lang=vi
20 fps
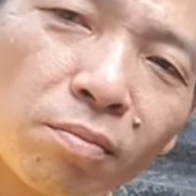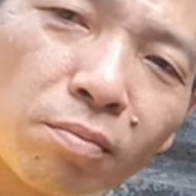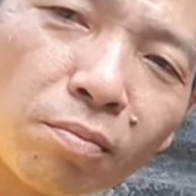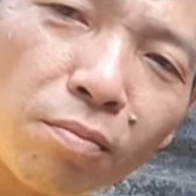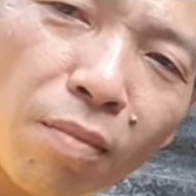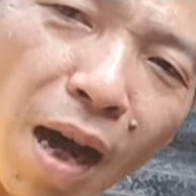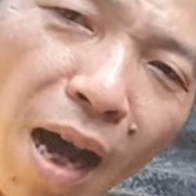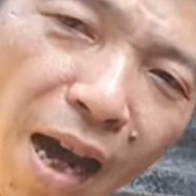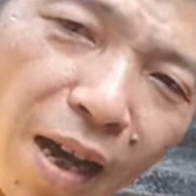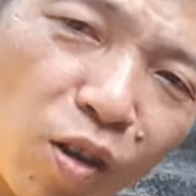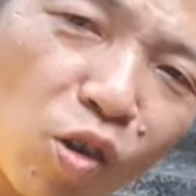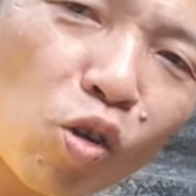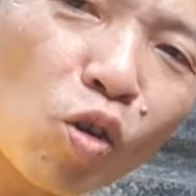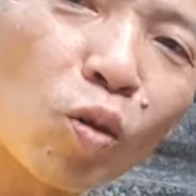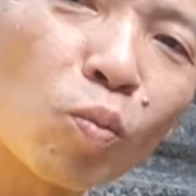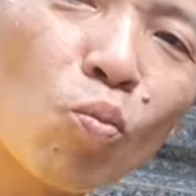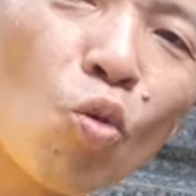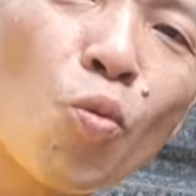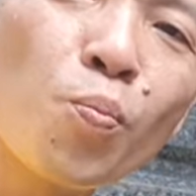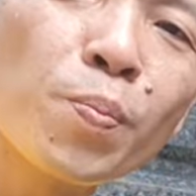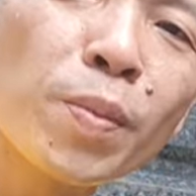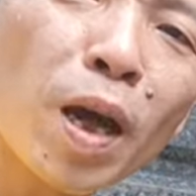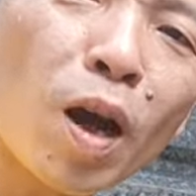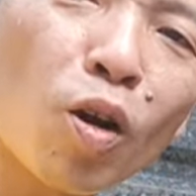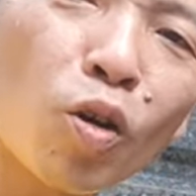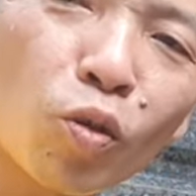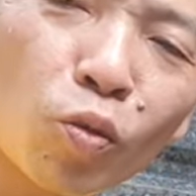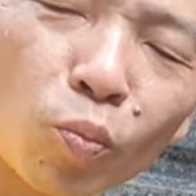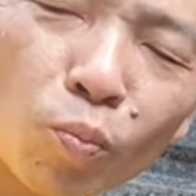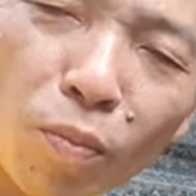mà nó còn bụp
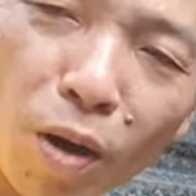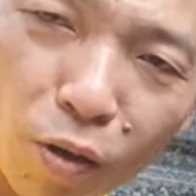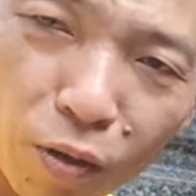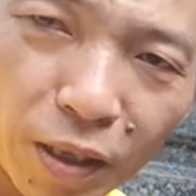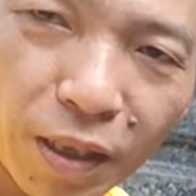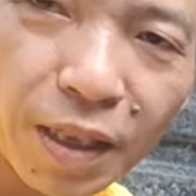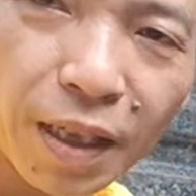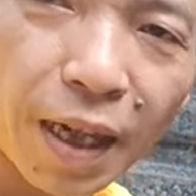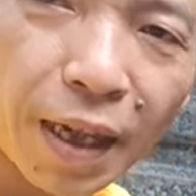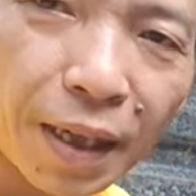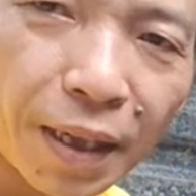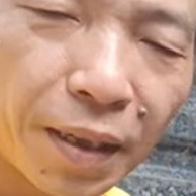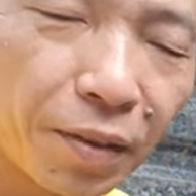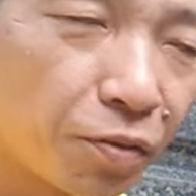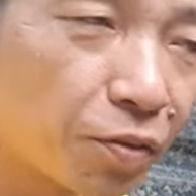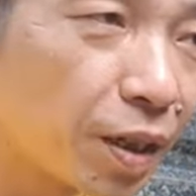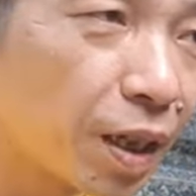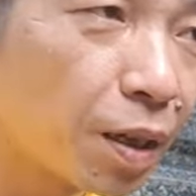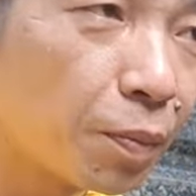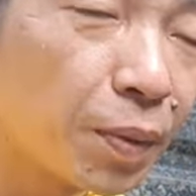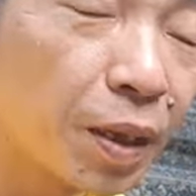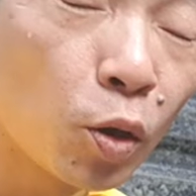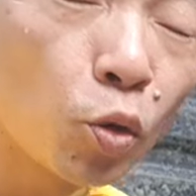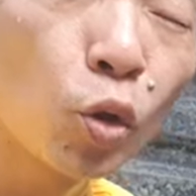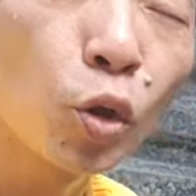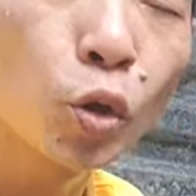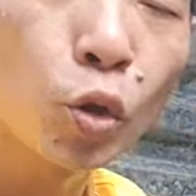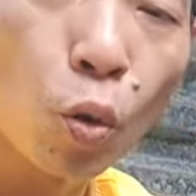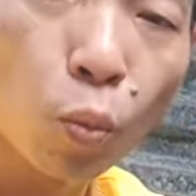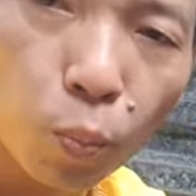nhau mà còn sảy, vì là mình
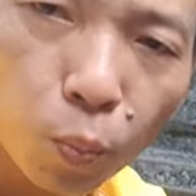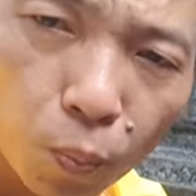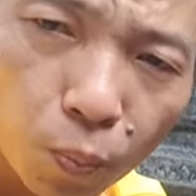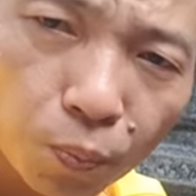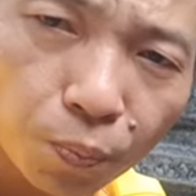nuôi chung.